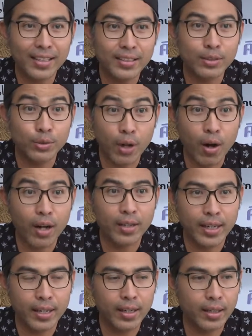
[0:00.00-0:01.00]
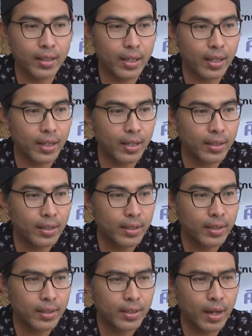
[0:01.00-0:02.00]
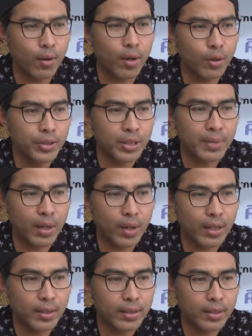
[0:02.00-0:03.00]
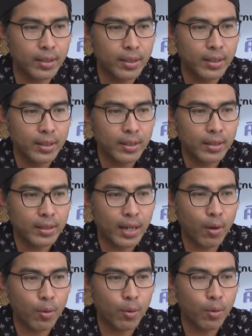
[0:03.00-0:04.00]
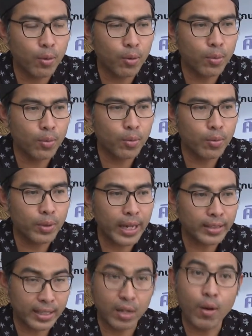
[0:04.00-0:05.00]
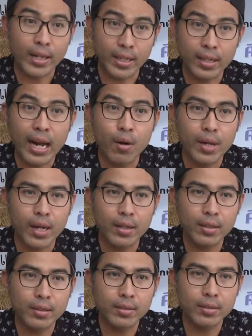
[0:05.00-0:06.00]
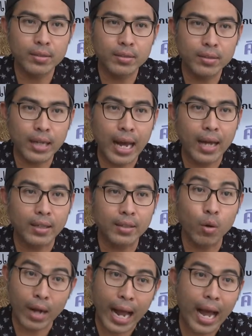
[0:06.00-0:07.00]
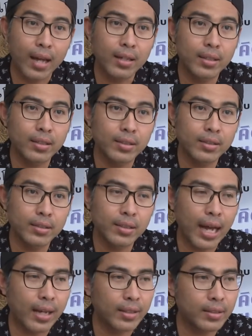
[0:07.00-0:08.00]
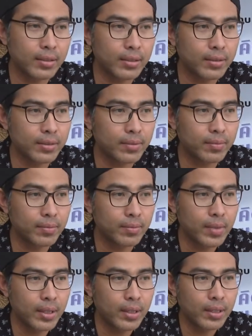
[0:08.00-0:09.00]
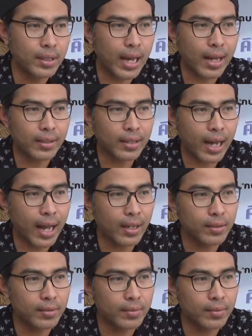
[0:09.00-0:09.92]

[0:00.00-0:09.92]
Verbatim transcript: ๆ ก็คืออุดรเนี่ย แล้วก็เราก็รู้สึกเหมือนว่าเราเด็กต่างจังหวัดอย่างเราเนี่ยขาดโอกาสขาด ขาดการ